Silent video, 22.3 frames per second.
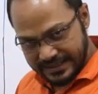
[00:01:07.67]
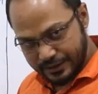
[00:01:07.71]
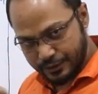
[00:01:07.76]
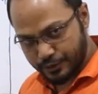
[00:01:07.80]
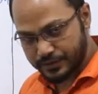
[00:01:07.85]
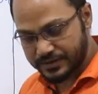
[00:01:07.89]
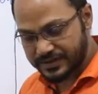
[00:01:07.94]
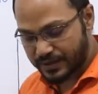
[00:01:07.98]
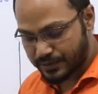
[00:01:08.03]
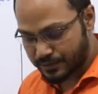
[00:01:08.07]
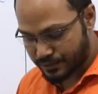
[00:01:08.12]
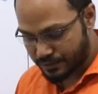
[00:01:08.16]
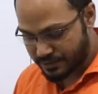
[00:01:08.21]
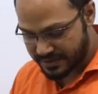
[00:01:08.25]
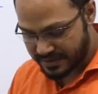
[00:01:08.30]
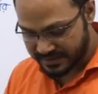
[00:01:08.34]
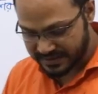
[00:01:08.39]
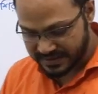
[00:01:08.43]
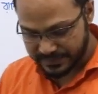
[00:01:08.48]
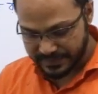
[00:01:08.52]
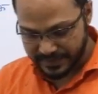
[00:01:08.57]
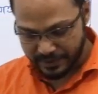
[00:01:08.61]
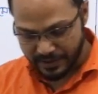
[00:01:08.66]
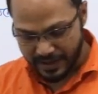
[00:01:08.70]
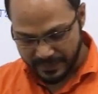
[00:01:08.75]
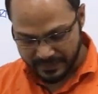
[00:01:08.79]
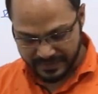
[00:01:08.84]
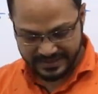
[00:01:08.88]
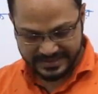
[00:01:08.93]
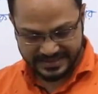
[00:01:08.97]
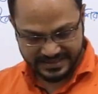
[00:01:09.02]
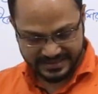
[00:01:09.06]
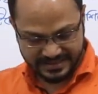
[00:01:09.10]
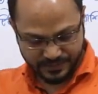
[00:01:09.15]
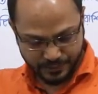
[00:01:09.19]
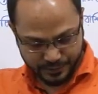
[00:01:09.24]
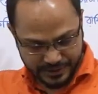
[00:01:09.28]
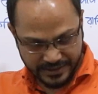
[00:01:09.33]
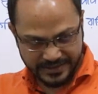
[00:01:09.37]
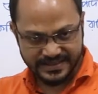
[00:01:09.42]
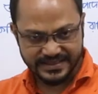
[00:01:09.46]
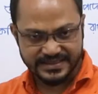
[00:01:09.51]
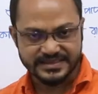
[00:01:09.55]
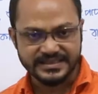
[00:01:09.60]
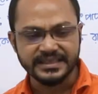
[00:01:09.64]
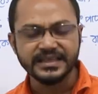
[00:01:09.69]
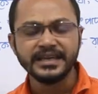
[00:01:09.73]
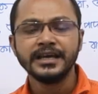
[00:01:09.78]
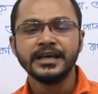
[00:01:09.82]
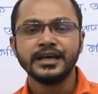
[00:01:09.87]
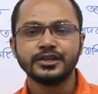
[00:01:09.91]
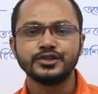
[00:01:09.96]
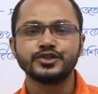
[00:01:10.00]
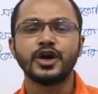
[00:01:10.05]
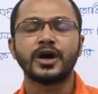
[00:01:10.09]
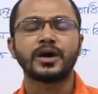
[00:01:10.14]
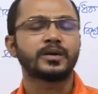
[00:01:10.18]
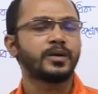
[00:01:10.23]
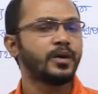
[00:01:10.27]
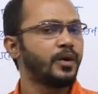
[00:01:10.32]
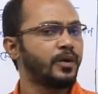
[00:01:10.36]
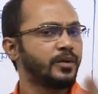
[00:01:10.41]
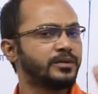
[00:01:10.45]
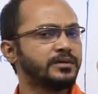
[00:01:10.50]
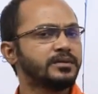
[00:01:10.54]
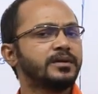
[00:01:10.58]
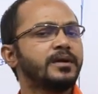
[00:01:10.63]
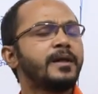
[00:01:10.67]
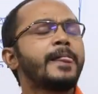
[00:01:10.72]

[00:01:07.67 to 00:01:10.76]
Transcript: নোট ডাউন করে নিতে পারো আমি যেটা বুঝাই দিচ্ছি যখন